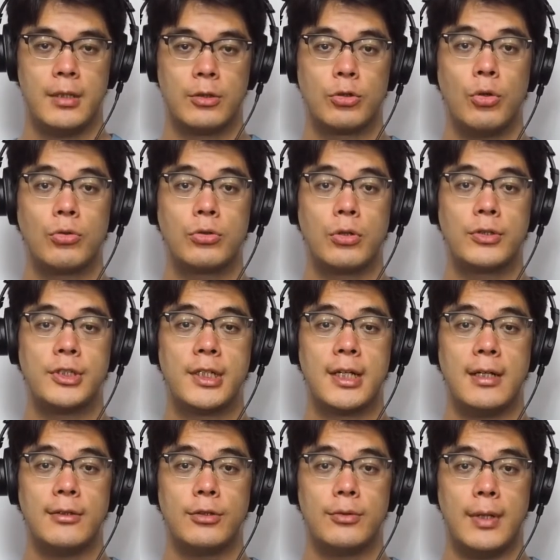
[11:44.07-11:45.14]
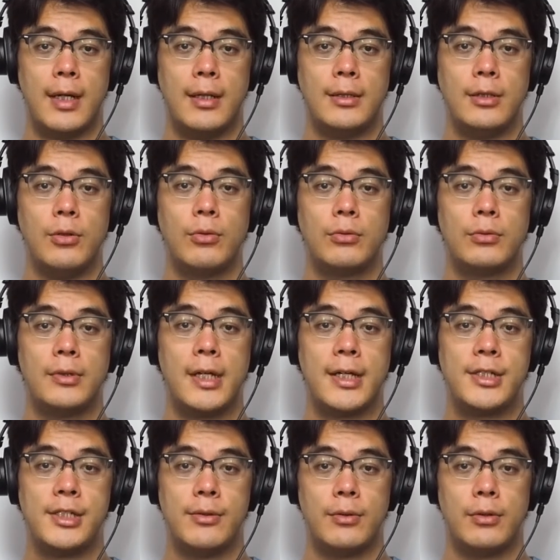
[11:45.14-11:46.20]
広告士官とは日本の歴
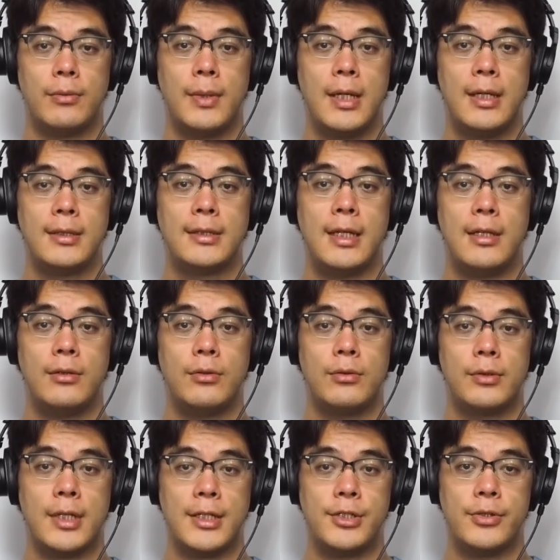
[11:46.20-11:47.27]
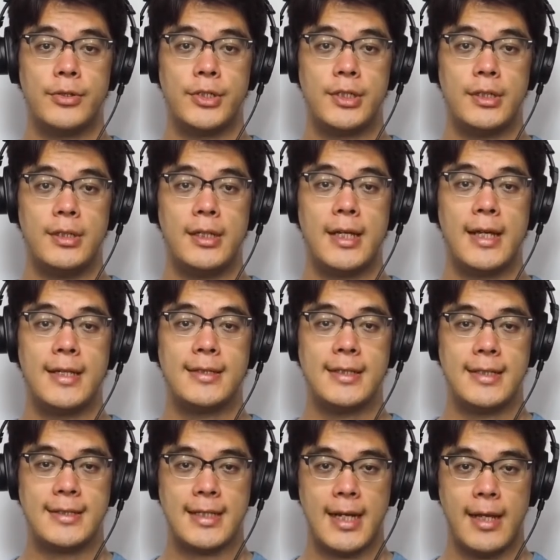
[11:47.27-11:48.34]
史を天皇家中心に形成
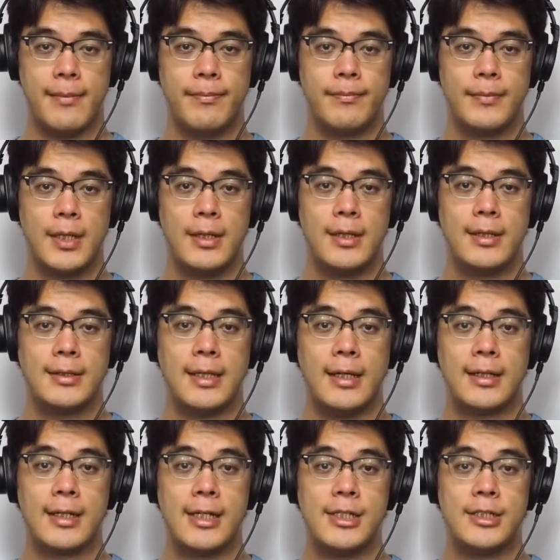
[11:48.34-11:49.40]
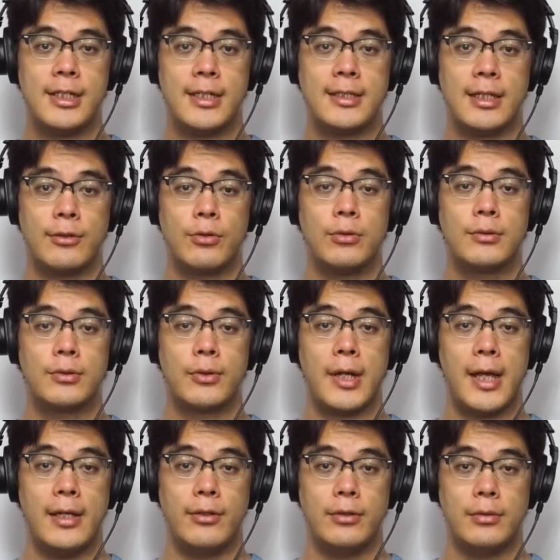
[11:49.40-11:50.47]
され、展開してきたと捉
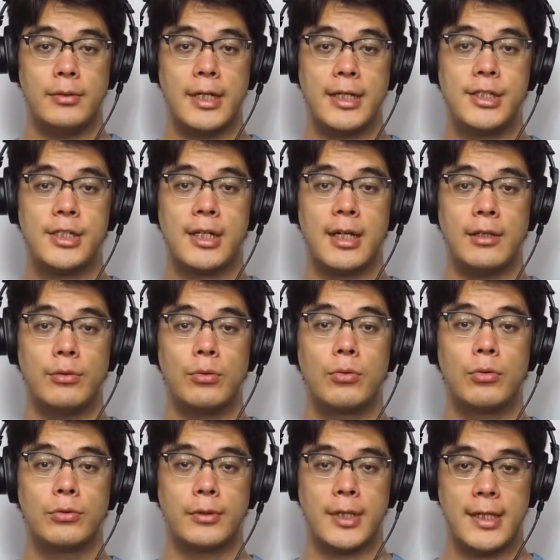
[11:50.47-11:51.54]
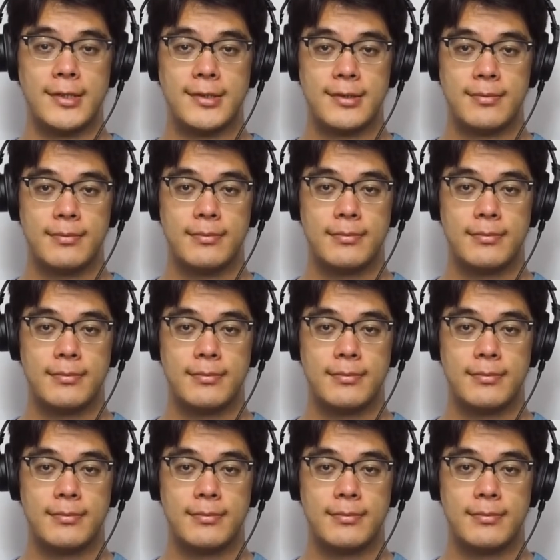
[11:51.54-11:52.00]
える歴史観のことです。